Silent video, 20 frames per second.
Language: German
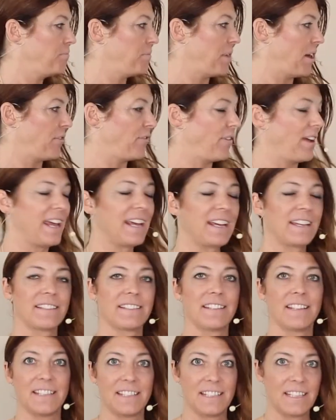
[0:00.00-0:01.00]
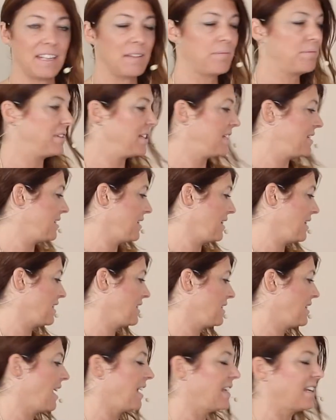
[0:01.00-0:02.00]
Perfekt gibt es
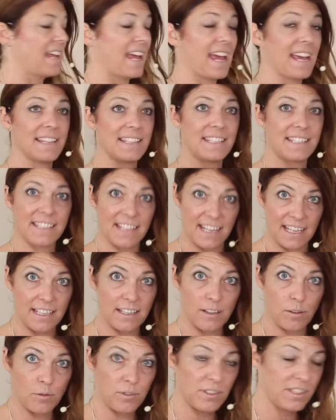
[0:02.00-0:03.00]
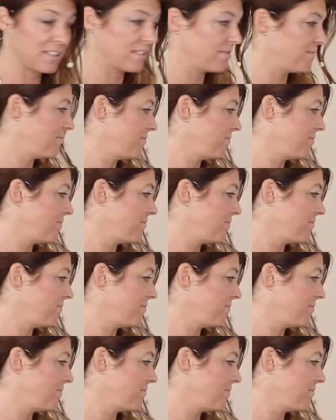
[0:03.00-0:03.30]
nicht, denn es ist sinnlos.